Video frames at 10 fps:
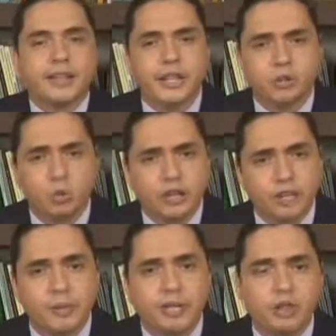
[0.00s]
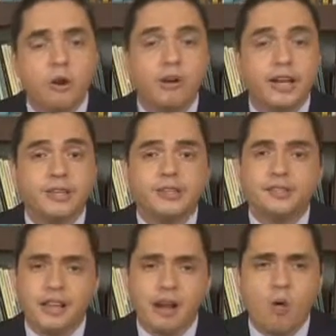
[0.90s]
Canatur desmintió que
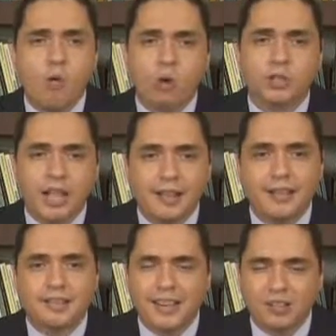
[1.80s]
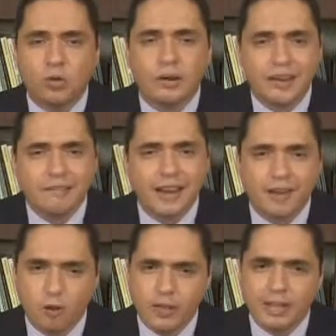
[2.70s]
existiera un hostal de sexo
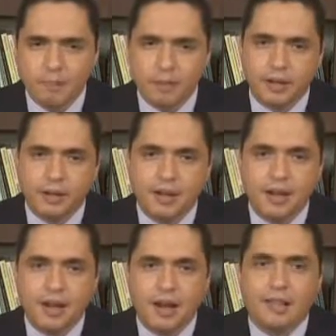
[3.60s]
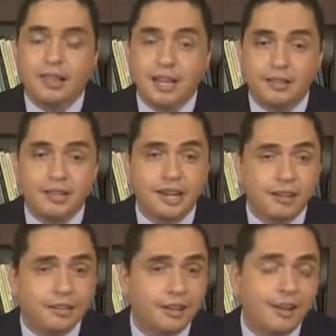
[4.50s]
libre en Ometepe. Al día
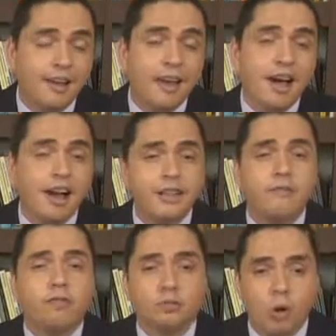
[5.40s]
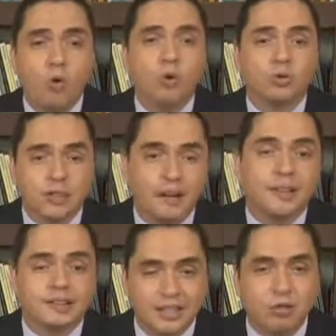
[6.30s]
siguiente, alguien fundó un
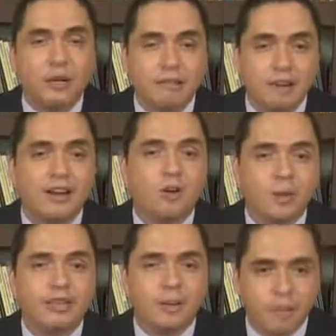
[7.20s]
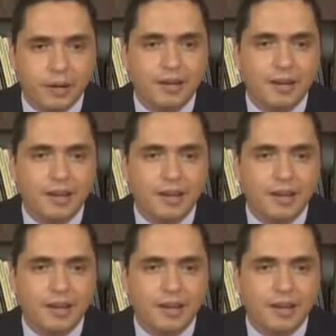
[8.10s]
hostal de sexo libre en Ometepe.